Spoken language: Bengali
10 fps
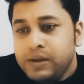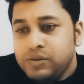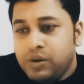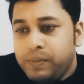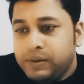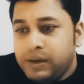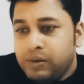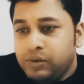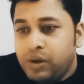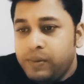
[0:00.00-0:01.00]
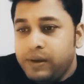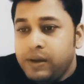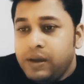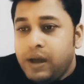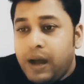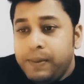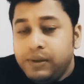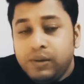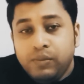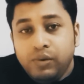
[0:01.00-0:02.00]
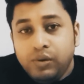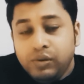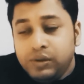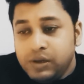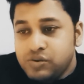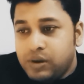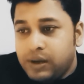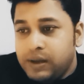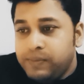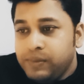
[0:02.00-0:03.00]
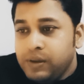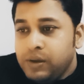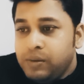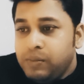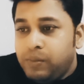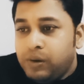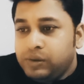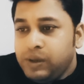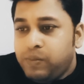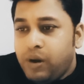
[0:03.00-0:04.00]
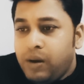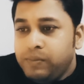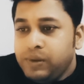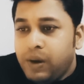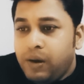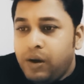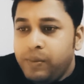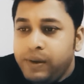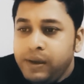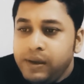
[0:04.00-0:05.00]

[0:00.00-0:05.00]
জন্মের তারিখ হতে হবে আবেদন মূল্য তিনশো টাকা ভর্তি ফর্ম দেওয়া হবে